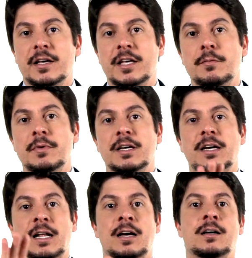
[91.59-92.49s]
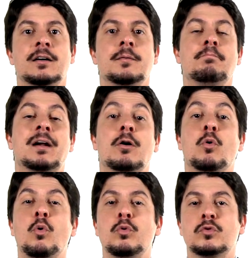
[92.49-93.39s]
e migrar para
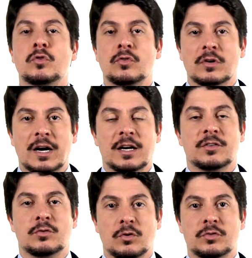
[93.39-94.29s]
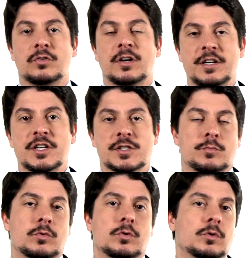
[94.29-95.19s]
outros lugares do nosso organismo,